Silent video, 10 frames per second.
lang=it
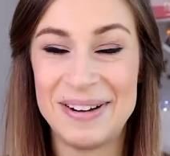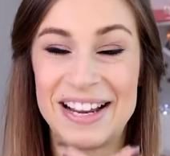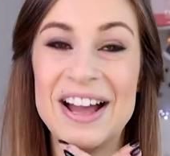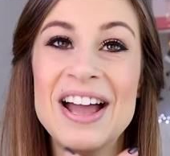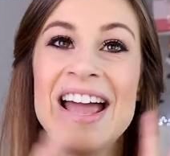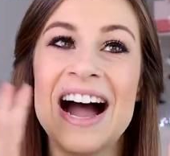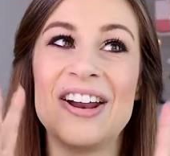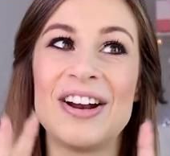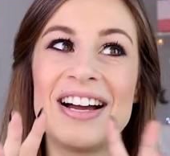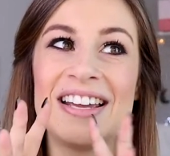perché
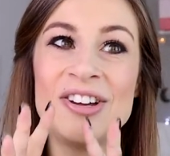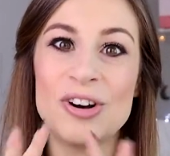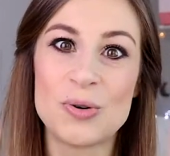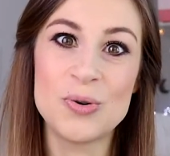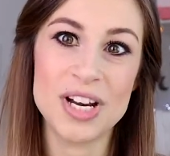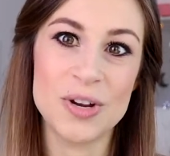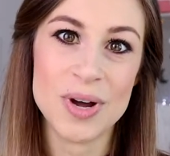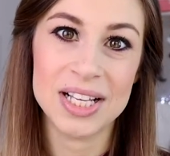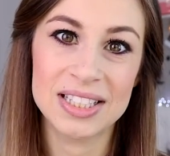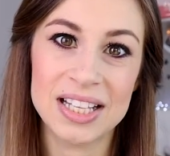allora io alcune di
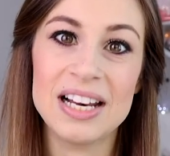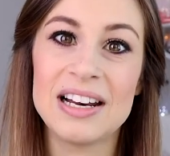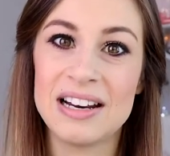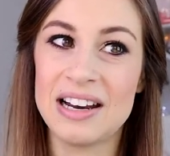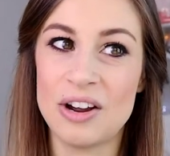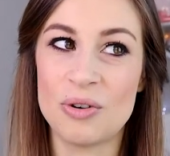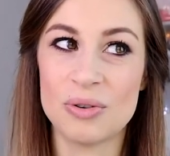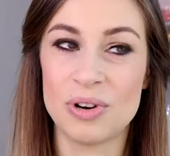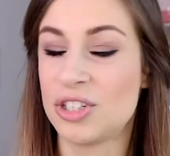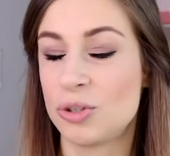queste le,
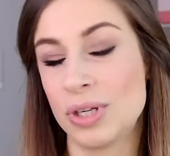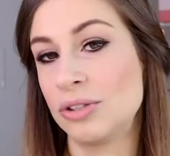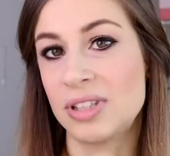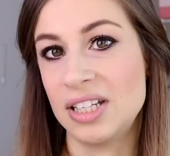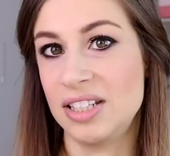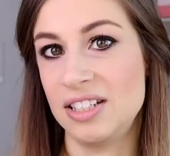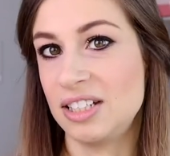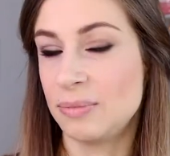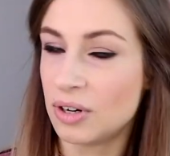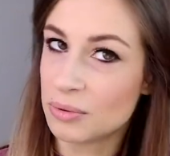ho, le sto usando
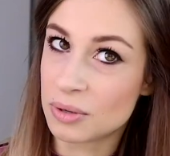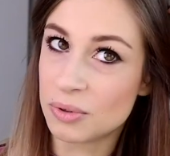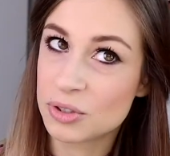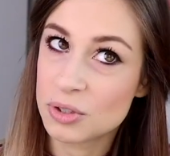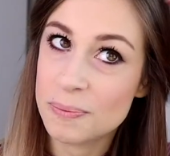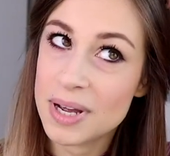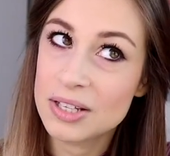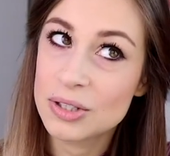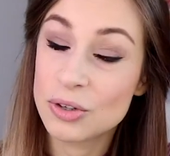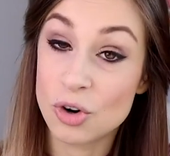tantissimo, le uso molto
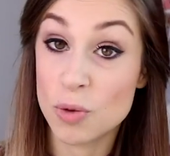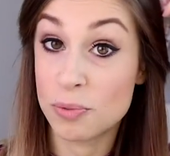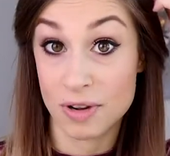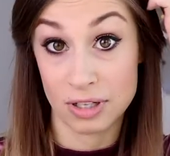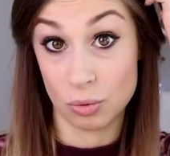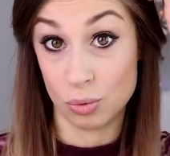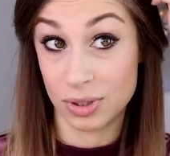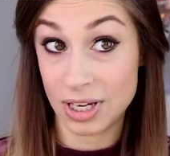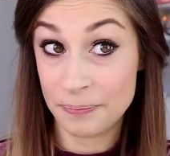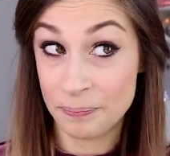spesso, non le ho provate
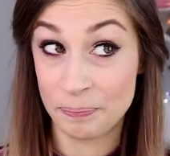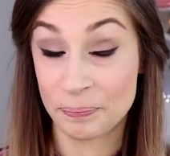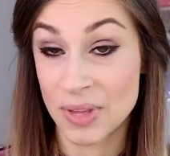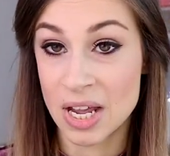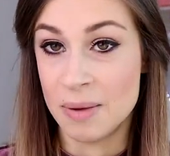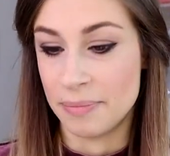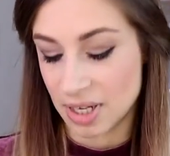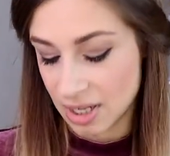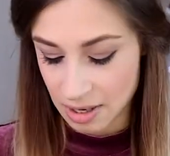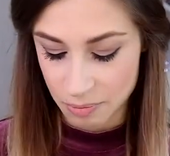tutte
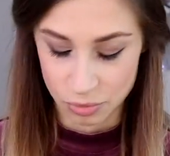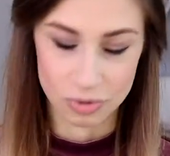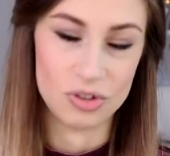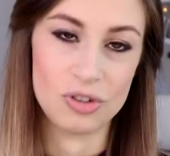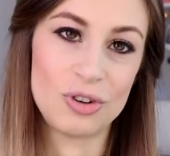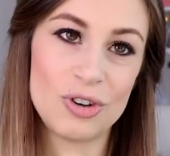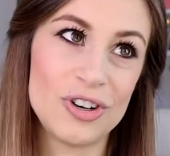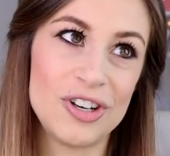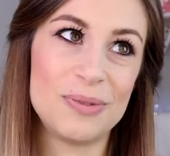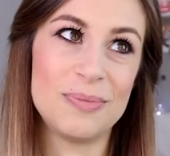perché appunto ci sono
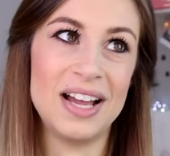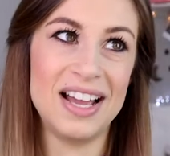colori come